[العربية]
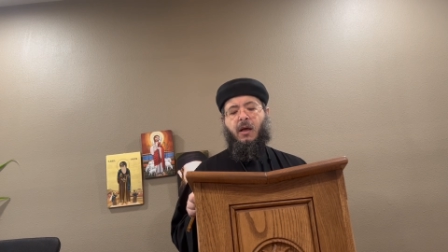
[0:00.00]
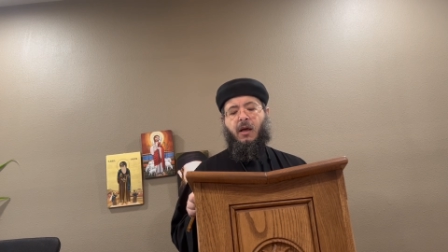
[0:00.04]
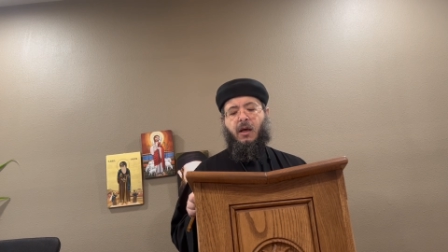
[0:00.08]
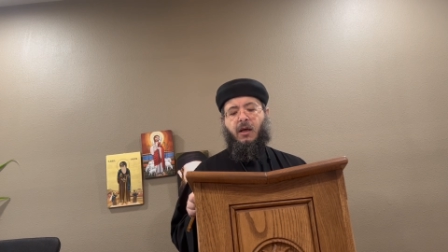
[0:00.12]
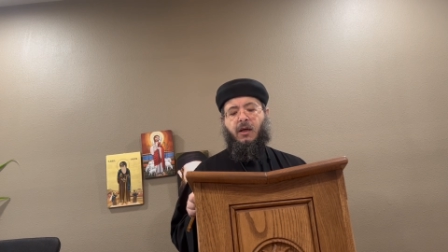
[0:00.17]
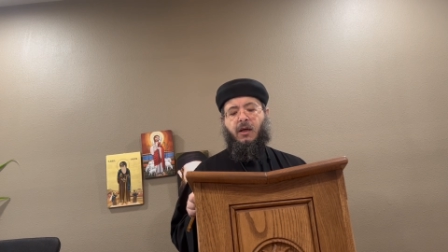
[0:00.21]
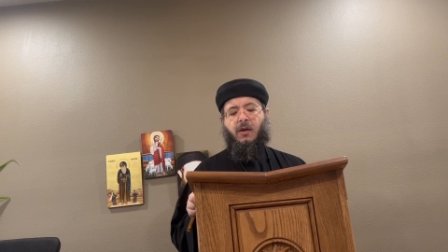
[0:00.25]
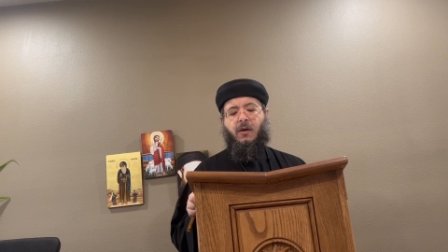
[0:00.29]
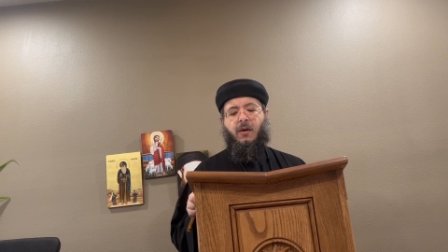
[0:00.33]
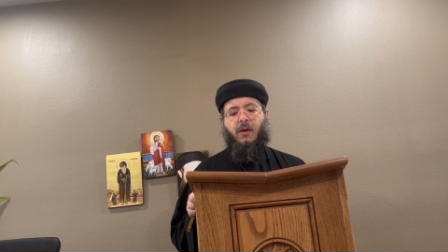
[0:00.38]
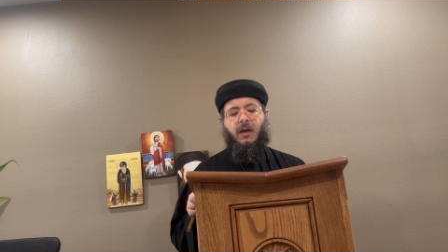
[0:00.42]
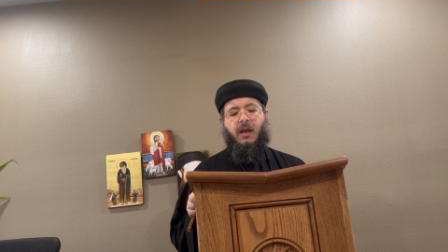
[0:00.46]

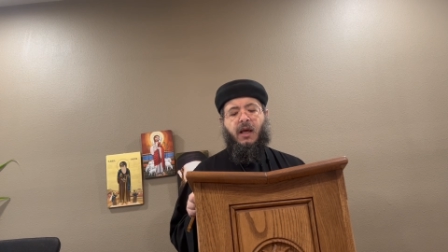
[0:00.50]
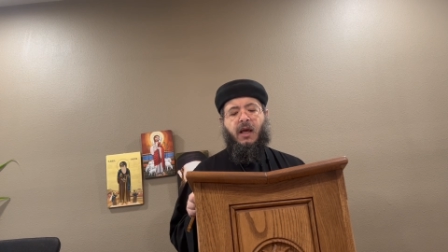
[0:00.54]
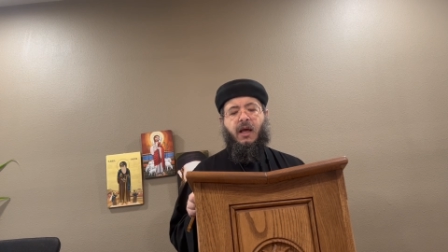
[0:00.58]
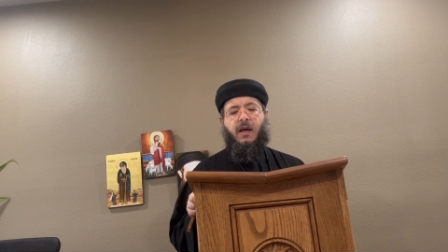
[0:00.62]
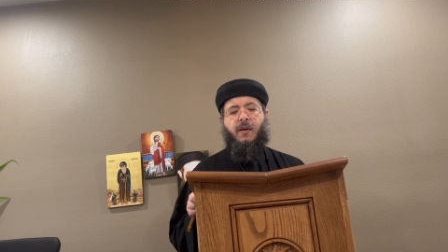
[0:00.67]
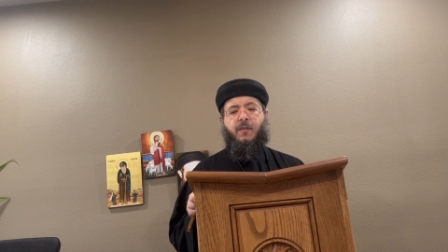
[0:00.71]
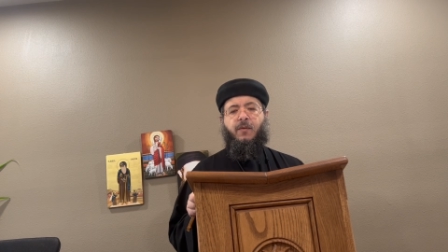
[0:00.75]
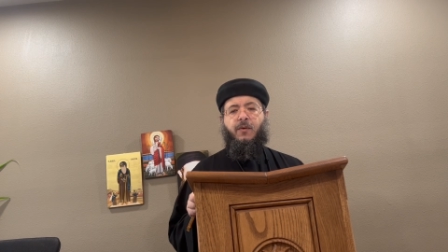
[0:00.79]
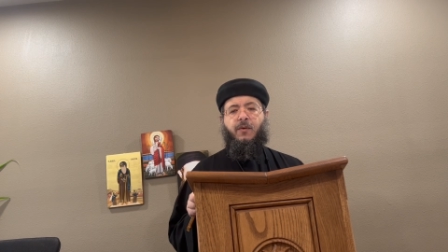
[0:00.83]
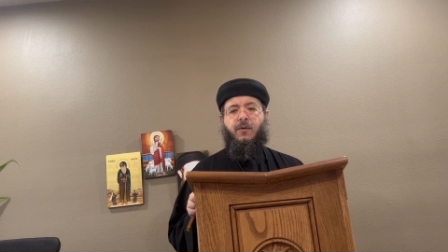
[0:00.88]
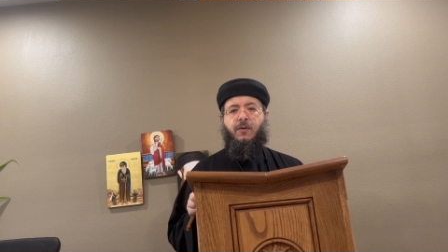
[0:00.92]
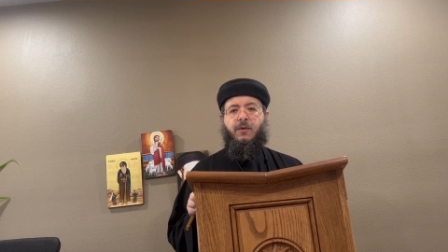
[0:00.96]
أيها
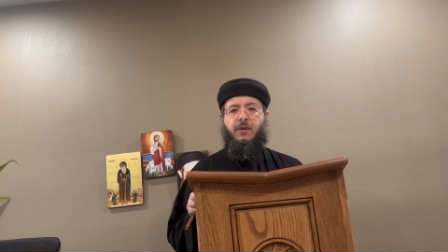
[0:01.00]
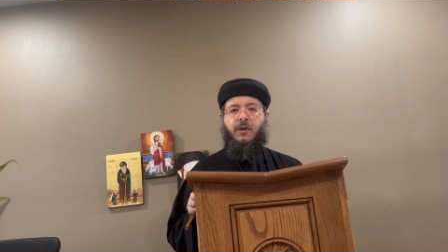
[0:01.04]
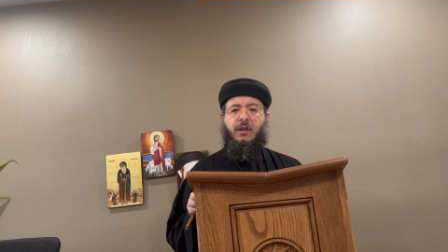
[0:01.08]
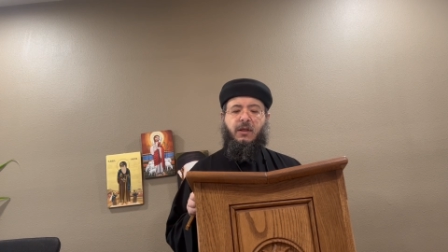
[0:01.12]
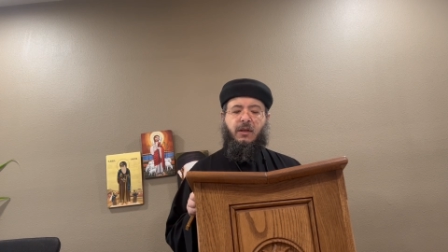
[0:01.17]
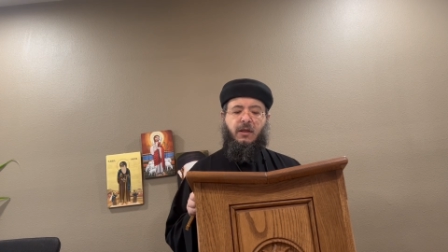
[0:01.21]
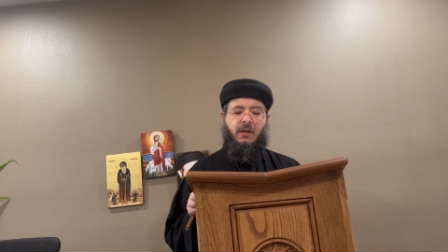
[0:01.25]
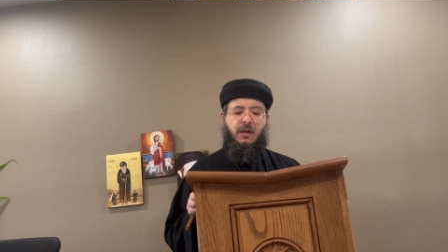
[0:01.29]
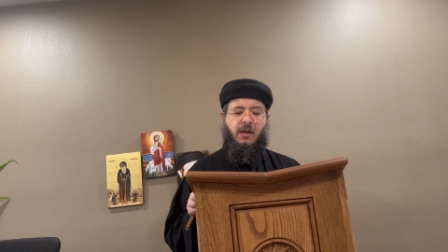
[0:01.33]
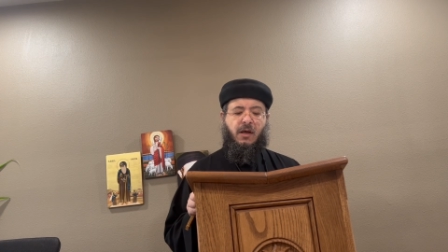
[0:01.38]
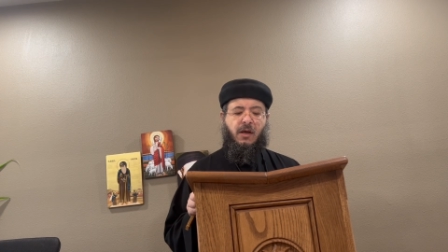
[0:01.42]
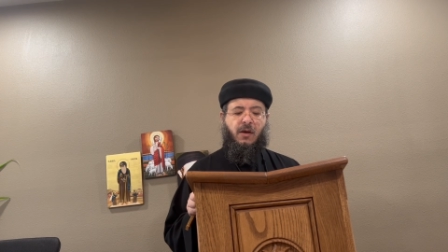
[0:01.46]
الآب
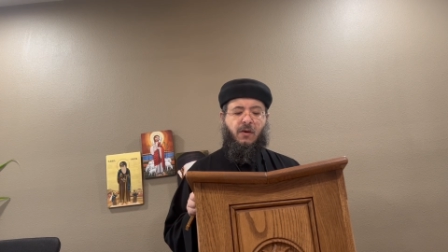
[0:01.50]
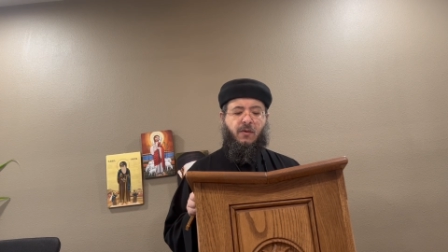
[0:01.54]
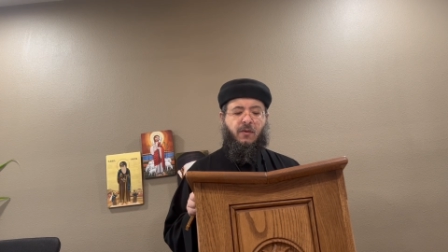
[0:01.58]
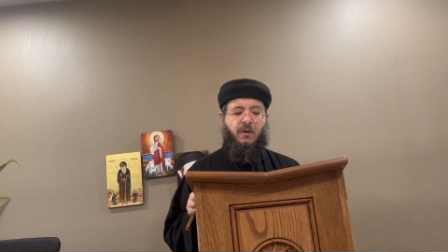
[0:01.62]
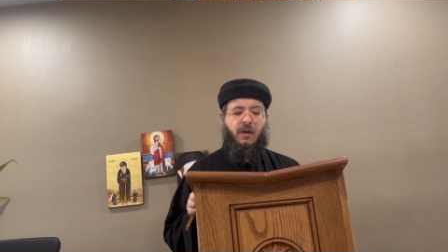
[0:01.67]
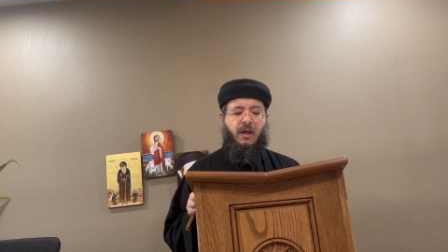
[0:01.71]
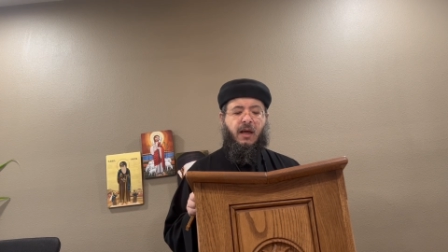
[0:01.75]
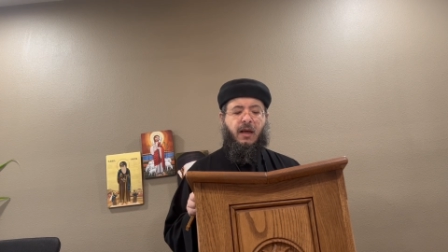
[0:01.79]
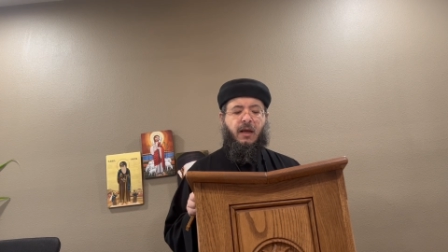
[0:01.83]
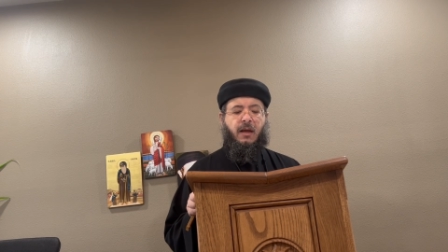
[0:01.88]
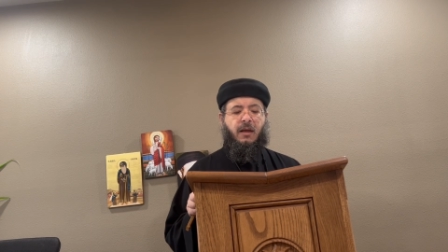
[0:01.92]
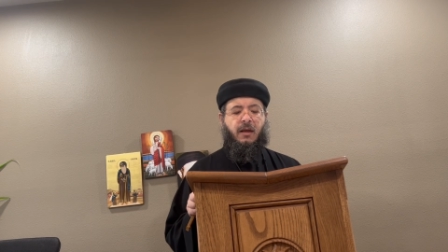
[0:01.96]
أريد أن
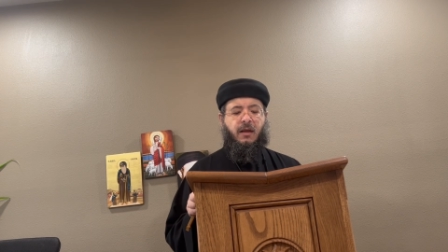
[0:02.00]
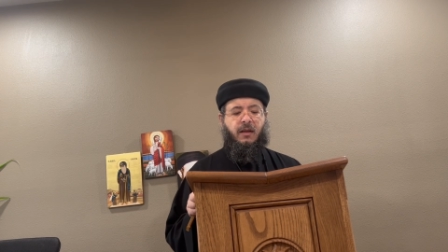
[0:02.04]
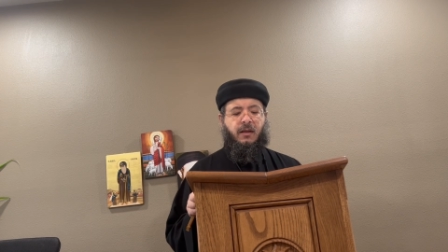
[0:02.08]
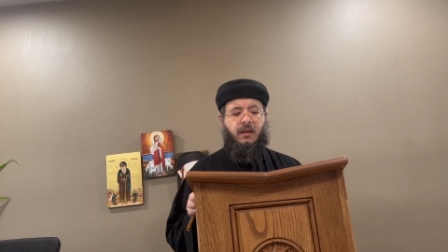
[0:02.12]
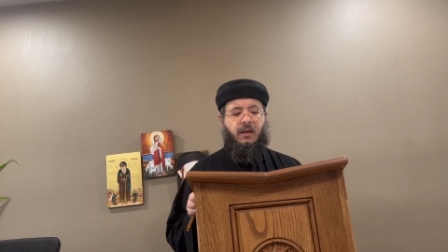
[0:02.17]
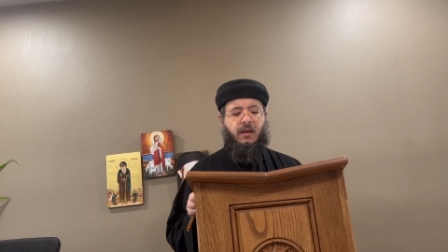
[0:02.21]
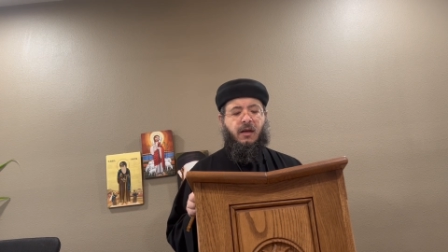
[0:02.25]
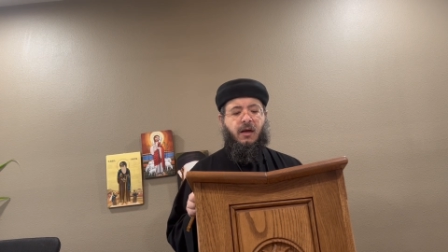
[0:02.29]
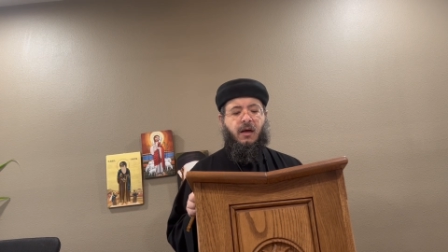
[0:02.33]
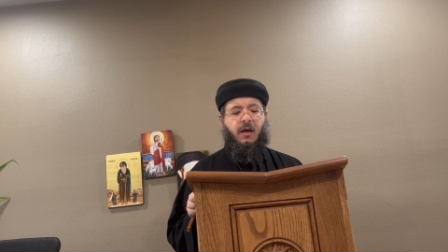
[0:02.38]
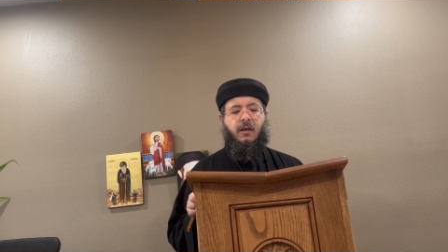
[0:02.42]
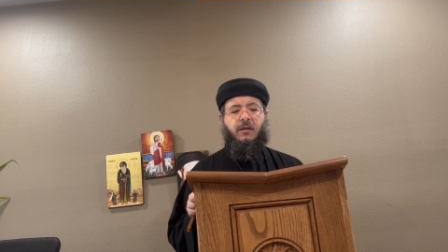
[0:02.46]
هؤلاء
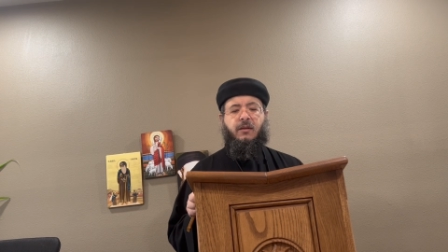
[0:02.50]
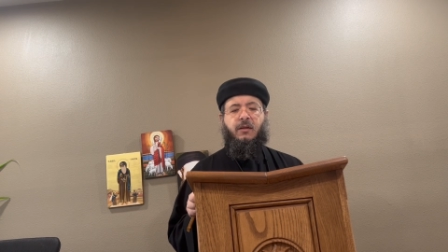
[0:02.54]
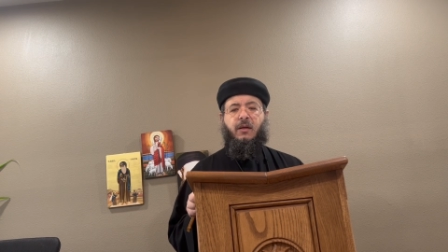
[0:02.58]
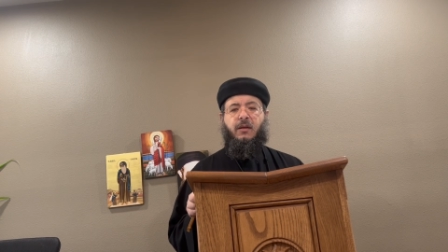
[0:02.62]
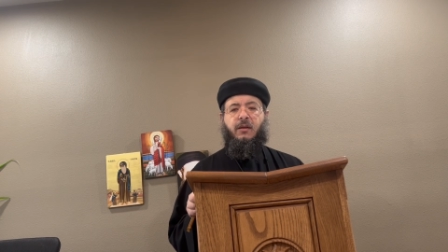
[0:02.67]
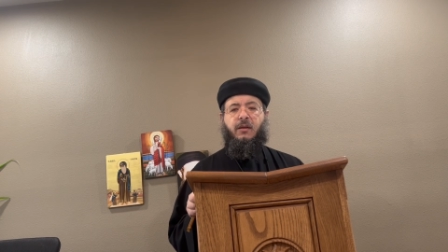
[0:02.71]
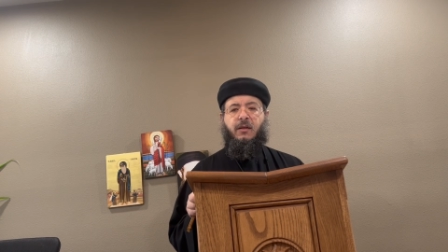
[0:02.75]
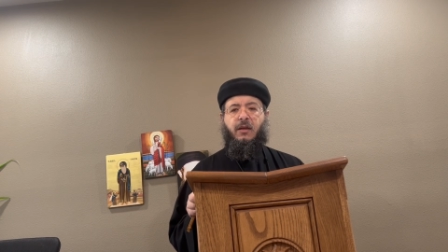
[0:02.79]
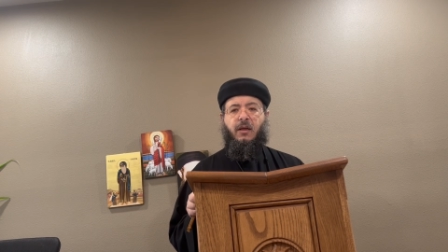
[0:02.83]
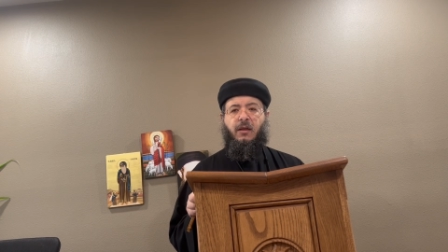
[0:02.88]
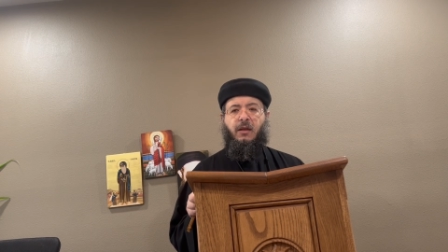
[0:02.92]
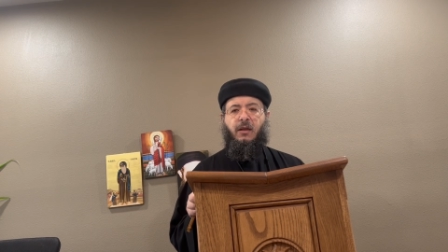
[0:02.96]
الذين
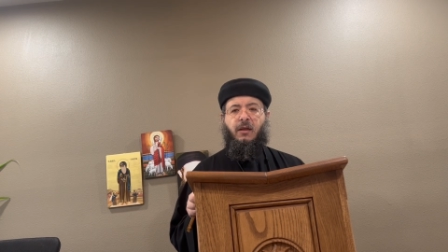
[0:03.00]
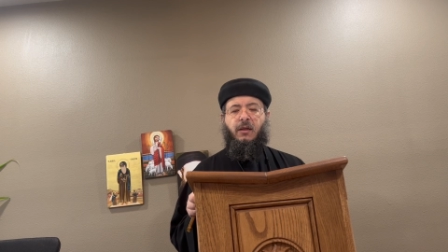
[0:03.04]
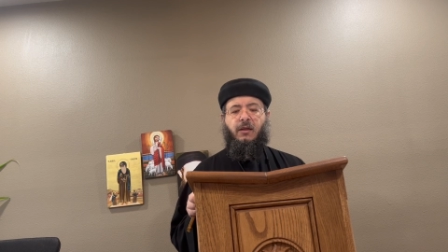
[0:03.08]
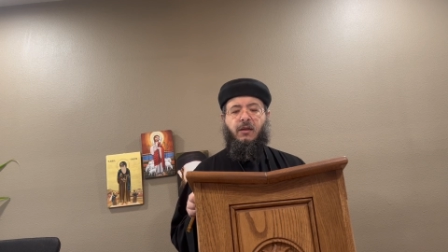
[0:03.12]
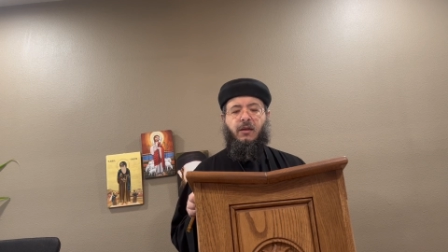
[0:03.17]
أعطيتني